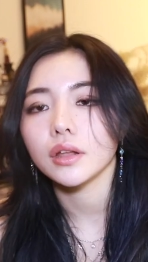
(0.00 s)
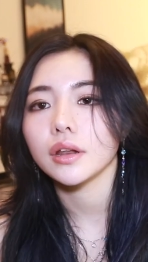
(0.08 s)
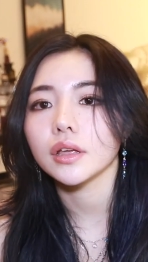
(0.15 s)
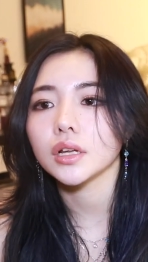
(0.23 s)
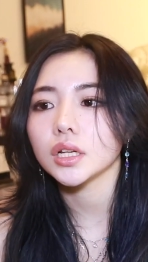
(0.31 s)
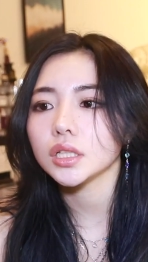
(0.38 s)

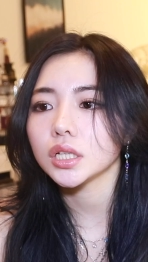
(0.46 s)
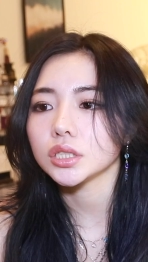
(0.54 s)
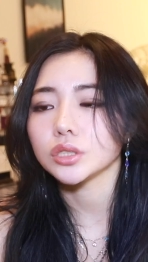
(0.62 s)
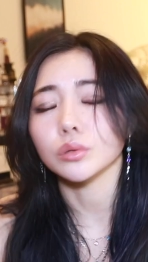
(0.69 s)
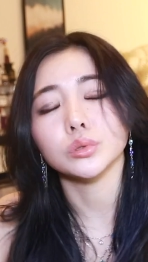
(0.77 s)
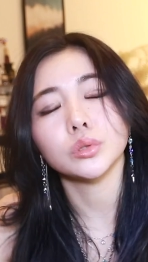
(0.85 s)
恋愛に対
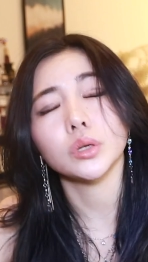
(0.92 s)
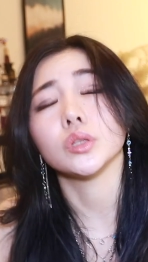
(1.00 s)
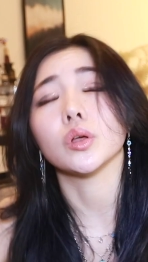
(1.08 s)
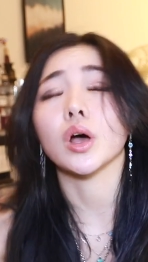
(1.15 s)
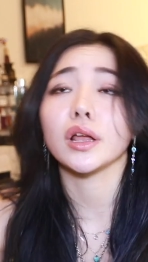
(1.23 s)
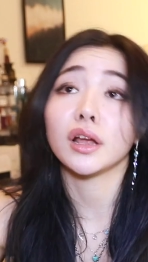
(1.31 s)
して遅い
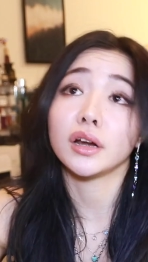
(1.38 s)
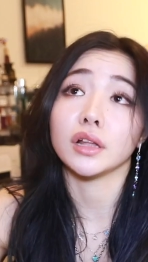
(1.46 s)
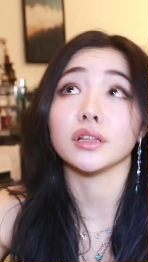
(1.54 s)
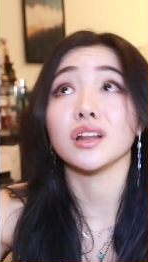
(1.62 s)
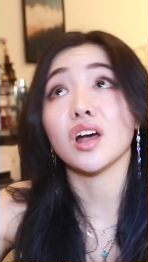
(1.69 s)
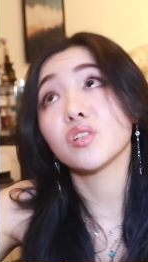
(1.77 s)
と早いな
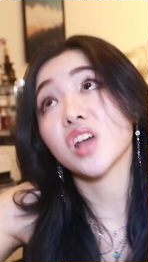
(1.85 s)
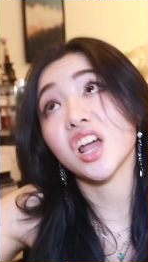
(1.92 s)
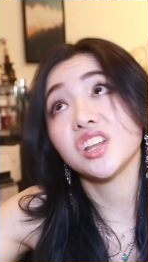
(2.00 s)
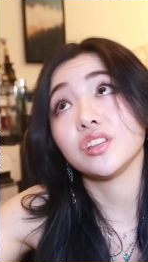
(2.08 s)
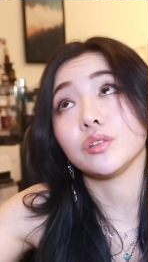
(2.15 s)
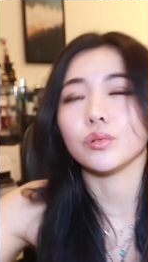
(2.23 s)
んてなく
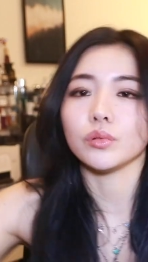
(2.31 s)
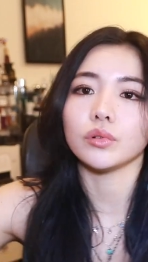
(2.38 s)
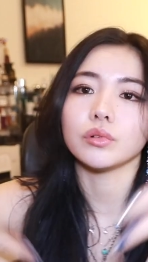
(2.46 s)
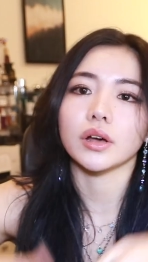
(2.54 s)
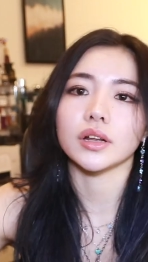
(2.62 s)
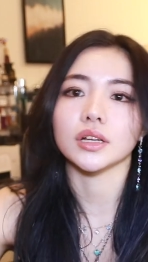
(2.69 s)
ないってい
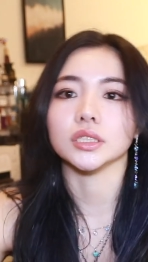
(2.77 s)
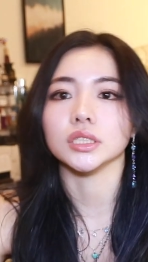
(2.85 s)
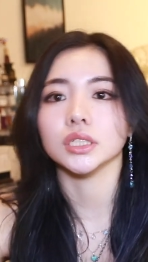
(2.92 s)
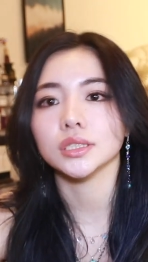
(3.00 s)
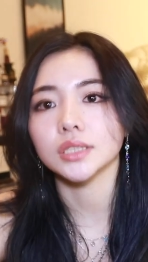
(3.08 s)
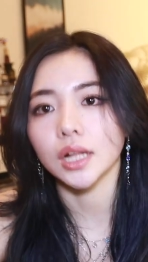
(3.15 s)
う話
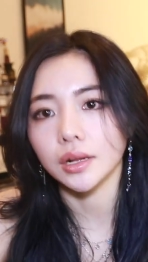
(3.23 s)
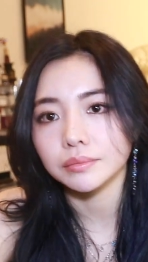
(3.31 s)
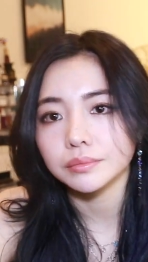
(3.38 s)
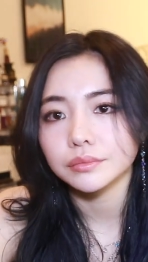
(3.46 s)
でした